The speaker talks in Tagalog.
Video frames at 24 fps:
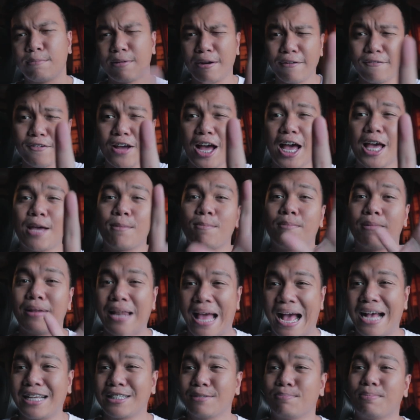Number 5,
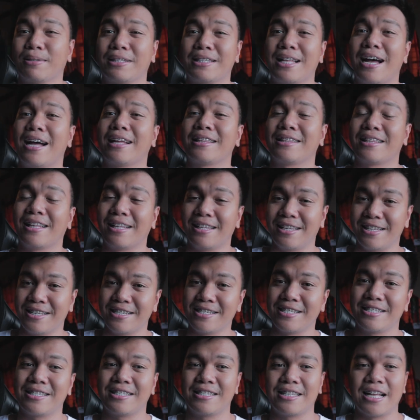last but not the
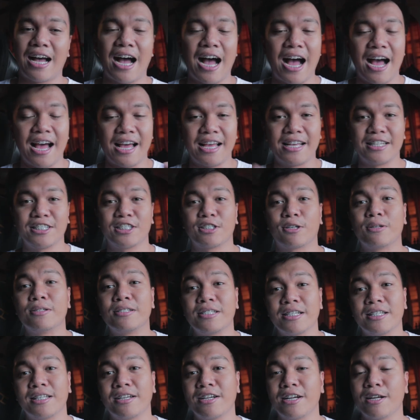least, uh, is
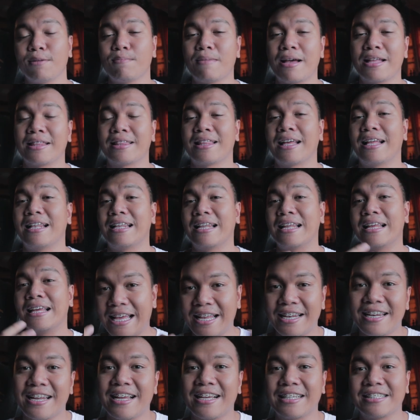considering mental
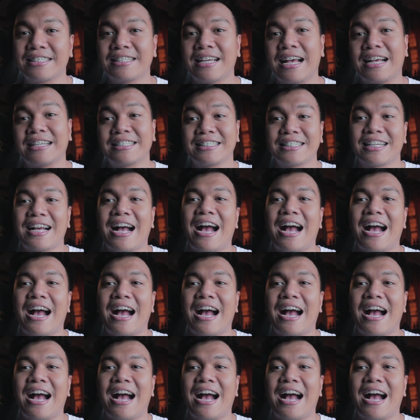illness as